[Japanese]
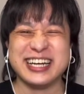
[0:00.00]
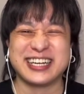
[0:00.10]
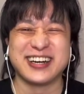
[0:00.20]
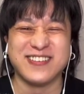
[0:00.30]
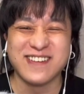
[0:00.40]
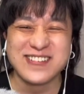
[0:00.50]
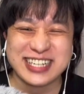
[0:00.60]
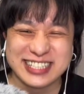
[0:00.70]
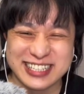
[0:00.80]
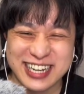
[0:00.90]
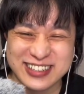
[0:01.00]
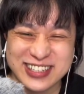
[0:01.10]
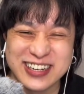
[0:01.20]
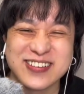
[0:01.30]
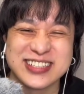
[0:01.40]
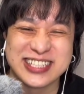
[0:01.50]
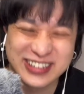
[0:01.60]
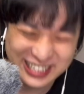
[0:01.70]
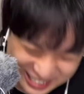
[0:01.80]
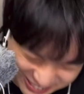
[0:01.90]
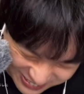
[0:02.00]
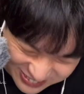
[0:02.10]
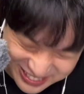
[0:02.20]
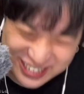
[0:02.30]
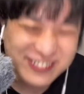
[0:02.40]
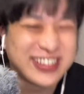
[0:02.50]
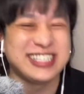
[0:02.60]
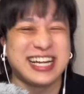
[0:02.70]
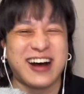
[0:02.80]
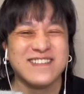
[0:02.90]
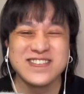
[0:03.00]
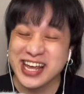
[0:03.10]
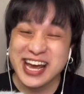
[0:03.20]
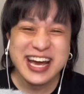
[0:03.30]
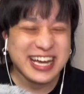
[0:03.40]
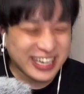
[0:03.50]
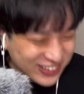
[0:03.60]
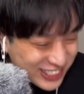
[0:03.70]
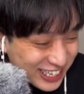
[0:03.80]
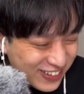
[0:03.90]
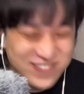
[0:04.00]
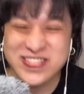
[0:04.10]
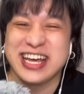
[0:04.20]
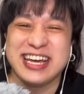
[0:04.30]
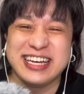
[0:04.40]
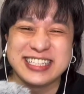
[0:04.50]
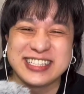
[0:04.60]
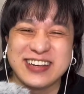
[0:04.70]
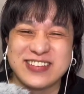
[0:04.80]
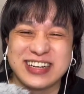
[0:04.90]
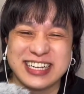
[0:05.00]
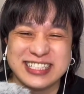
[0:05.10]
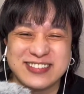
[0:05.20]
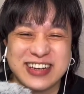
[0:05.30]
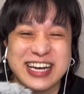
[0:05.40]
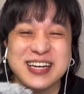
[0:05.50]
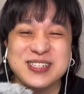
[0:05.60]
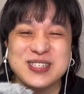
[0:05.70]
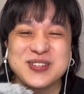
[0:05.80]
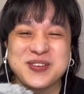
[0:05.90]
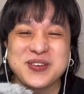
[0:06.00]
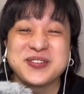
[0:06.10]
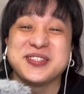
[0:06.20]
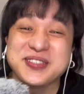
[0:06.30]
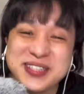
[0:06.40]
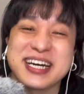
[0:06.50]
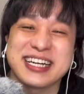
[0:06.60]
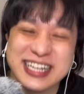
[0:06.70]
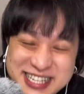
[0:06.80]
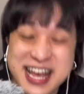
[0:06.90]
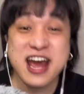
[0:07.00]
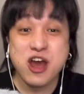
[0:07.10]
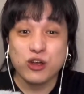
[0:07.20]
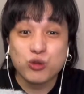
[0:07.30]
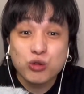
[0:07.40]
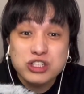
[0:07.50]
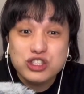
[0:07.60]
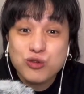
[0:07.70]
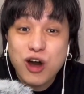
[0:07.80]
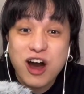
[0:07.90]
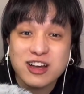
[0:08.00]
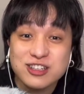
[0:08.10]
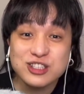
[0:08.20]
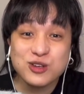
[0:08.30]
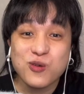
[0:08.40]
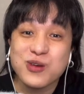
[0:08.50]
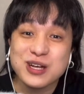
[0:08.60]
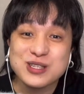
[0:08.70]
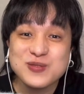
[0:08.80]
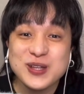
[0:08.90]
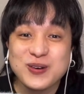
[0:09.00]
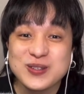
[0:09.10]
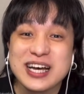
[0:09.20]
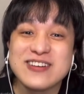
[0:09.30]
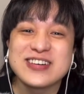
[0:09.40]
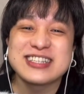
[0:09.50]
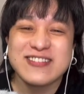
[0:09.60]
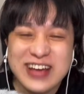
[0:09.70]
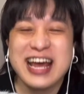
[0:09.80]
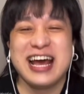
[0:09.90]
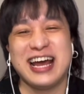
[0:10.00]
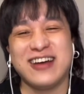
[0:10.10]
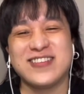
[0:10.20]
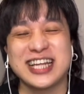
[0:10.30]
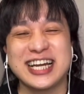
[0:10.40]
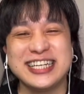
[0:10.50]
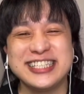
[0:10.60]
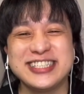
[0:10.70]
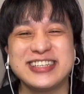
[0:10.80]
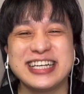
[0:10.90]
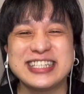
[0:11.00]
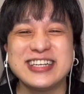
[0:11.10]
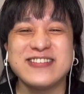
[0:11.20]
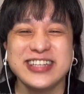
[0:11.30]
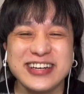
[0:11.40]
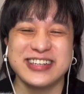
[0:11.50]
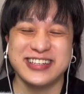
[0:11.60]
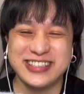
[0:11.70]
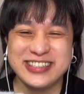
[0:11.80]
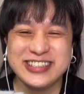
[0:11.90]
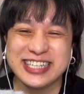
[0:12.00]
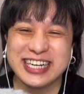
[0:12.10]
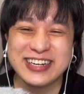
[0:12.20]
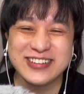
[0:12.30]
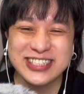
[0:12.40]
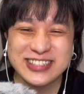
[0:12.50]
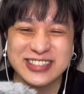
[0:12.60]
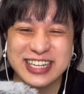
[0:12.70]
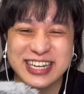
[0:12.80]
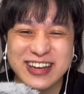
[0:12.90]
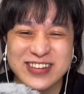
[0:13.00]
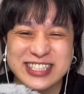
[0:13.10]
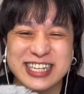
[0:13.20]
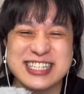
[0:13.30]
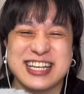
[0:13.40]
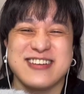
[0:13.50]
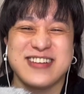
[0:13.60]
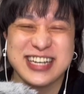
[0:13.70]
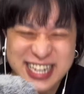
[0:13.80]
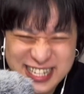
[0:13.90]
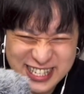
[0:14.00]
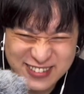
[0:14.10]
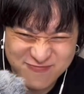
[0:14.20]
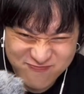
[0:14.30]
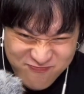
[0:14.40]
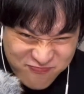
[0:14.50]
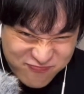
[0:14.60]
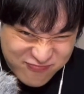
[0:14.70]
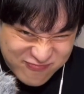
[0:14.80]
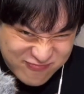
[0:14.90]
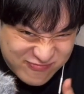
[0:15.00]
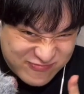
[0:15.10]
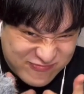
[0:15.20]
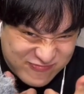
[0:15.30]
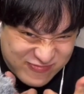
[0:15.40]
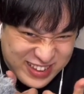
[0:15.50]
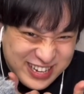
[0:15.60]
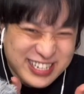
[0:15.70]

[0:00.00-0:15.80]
えー、今日も皆さんたくさんご視聴ありがとうございました。えー、こちらの ASMR 配信は平日の夜10時からです。えー、土日は配信お休みでございますため、えまた来週月曜日の夜10時からご視聴いただけましたら幸いです。うん。